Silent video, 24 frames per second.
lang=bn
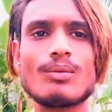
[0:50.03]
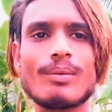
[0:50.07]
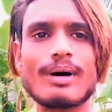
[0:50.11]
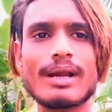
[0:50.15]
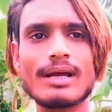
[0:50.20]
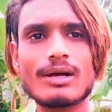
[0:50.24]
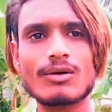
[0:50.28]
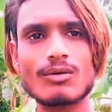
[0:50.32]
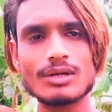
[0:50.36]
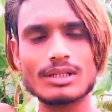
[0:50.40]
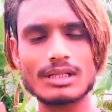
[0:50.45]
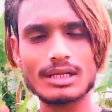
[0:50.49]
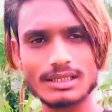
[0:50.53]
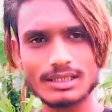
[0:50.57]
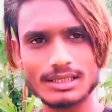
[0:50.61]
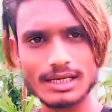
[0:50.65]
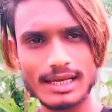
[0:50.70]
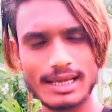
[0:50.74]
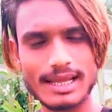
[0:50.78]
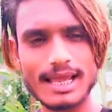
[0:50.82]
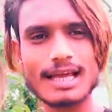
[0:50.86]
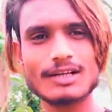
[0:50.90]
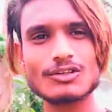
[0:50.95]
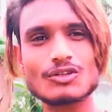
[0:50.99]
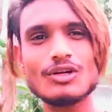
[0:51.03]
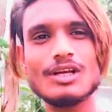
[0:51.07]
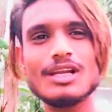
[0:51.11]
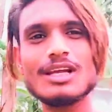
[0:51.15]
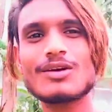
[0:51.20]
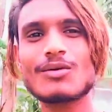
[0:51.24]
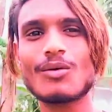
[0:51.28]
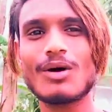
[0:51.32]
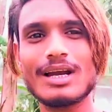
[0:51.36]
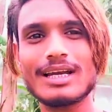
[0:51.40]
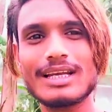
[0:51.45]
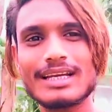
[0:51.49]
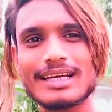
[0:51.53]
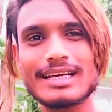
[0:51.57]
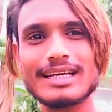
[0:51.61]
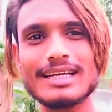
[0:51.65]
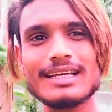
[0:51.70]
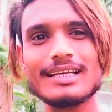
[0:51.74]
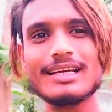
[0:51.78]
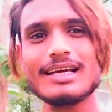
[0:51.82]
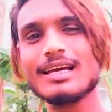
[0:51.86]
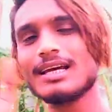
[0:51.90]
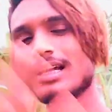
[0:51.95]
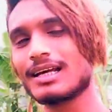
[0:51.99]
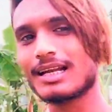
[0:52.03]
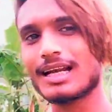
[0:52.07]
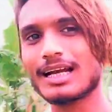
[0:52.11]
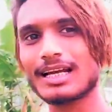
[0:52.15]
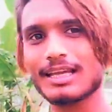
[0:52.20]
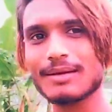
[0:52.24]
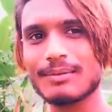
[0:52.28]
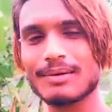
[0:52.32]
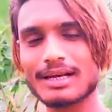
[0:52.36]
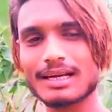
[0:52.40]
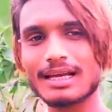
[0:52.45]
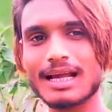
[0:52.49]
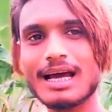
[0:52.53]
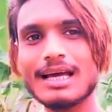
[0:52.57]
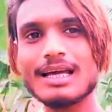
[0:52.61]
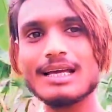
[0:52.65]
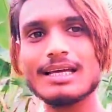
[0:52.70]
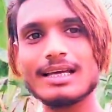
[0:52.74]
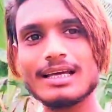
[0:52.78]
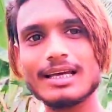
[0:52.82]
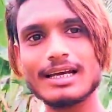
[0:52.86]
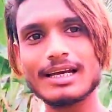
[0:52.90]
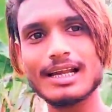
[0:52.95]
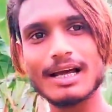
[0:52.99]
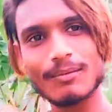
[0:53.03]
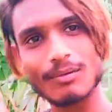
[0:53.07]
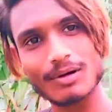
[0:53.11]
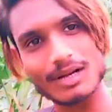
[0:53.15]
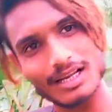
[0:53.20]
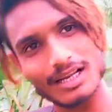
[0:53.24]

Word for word: অ্যাকচুয়ালি কোয়ালিগিডিং রাখিবেন না এটা বলে মানে